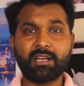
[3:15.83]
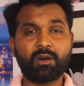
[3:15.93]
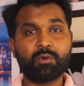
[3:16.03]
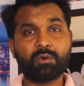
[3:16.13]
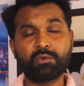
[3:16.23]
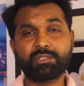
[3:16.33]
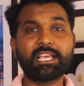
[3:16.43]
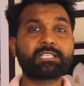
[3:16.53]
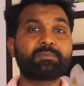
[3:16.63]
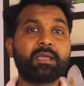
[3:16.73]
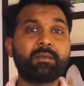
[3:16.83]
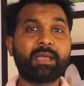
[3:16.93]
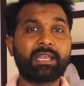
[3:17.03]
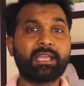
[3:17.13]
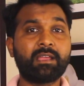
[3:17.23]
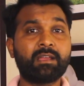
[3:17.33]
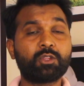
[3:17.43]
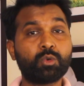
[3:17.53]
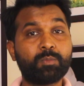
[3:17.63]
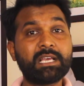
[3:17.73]
था और उस केस में मैंने
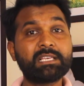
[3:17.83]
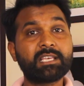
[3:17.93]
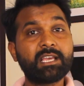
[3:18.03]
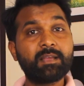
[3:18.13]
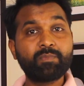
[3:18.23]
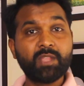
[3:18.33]
दुबई से